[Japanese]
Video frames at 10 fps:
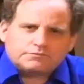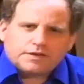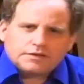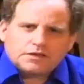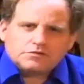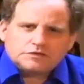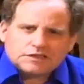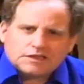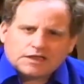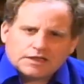ペンタゴン
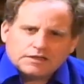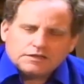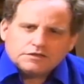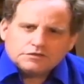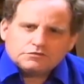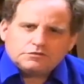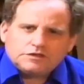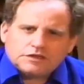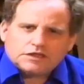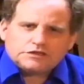じゃない。それを
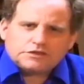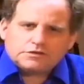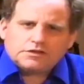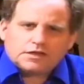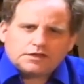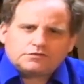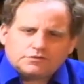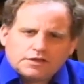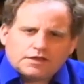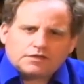理解していない
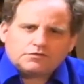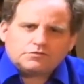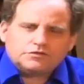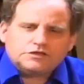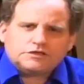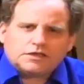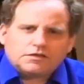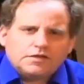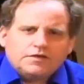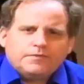とね、こう実態、